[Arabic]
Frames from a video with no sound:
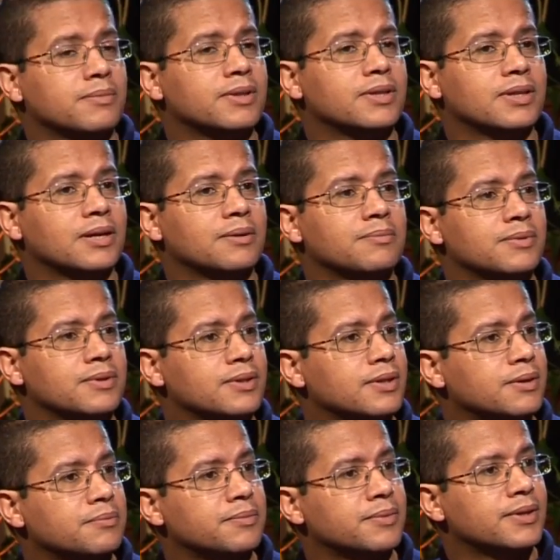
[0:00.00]
آه نعم.
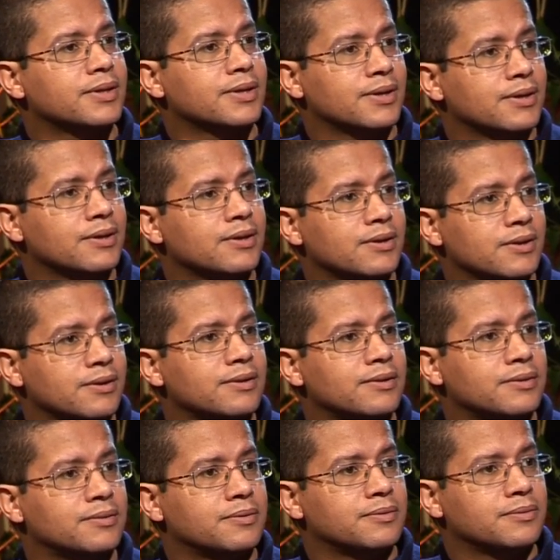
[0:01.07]
الجميع اخطاوا
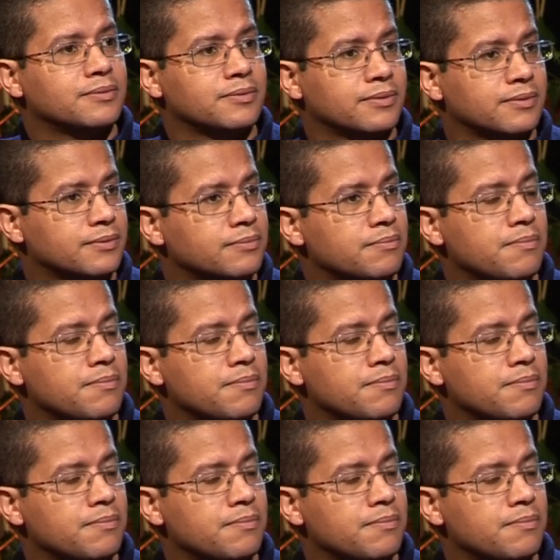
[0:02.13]
واعوزهم مجد الله